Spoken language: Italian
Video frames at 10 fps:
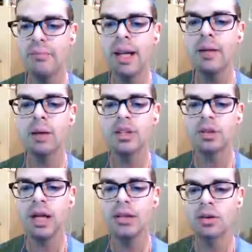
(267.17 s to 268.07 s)
appena apparso
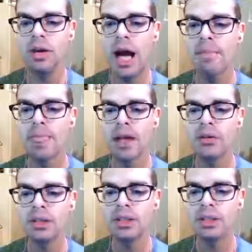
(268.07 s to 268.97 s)
un altro là,
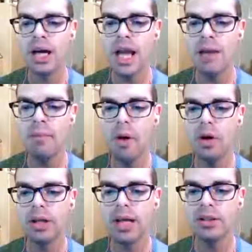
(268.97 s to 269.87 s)
quindi
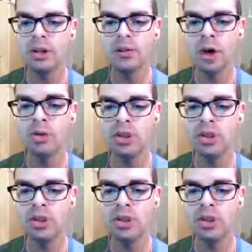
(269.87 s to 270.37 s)
saremo, ne dovrò